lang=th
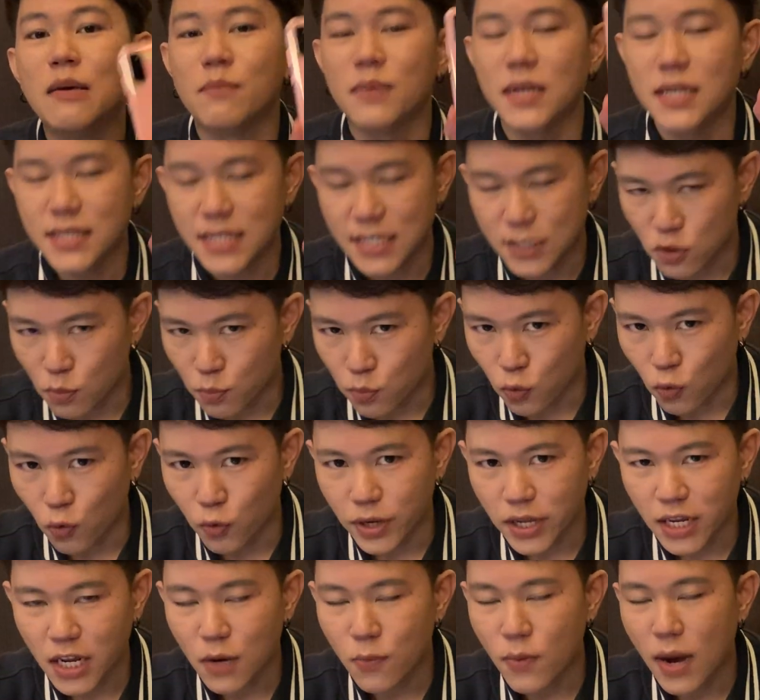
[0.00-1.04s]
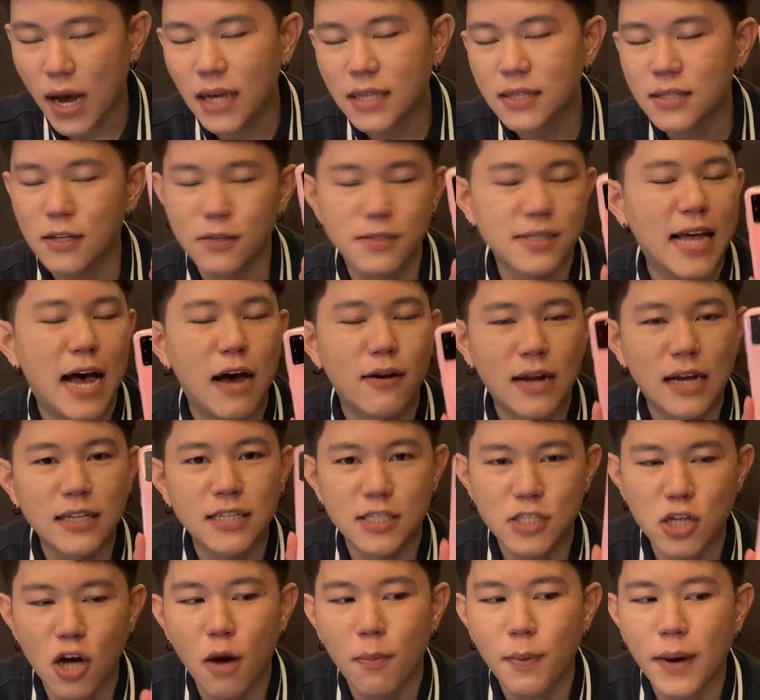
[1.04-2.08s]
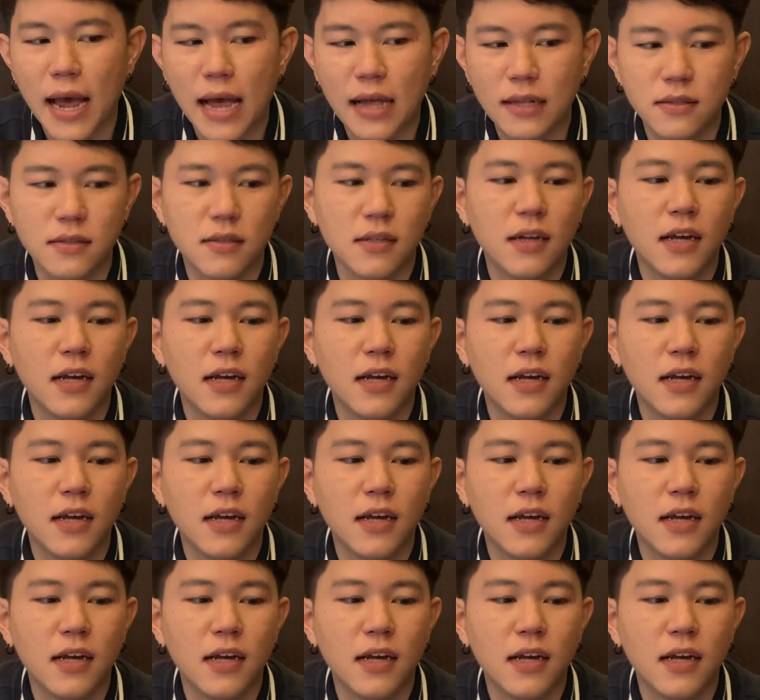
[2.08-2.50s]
มีสีชมพูที่คิดว่าสาวๆน่าจะชอบกัน